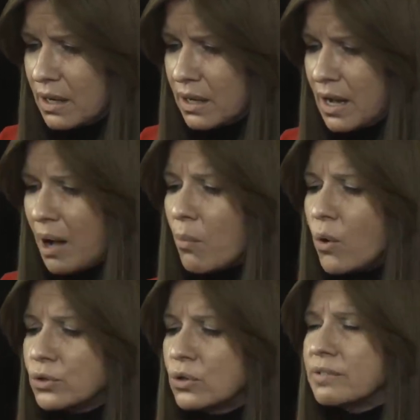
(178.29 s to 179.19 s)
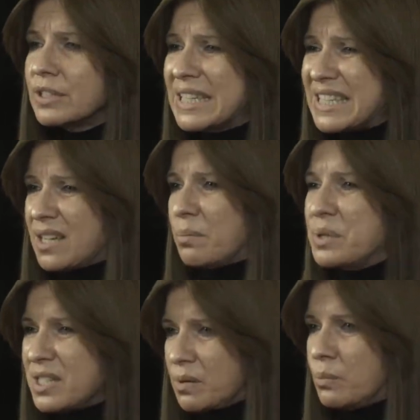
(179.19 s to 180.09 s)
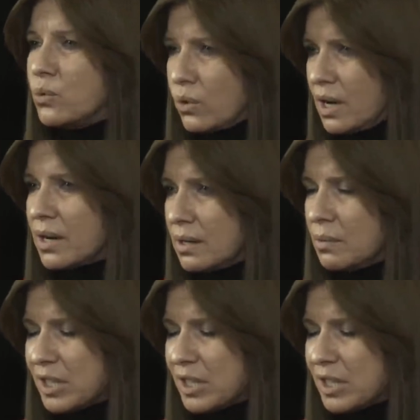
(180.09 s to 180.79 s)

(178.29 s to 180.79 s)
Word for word: э, ОМОН ГВД Санкт-Петербурга.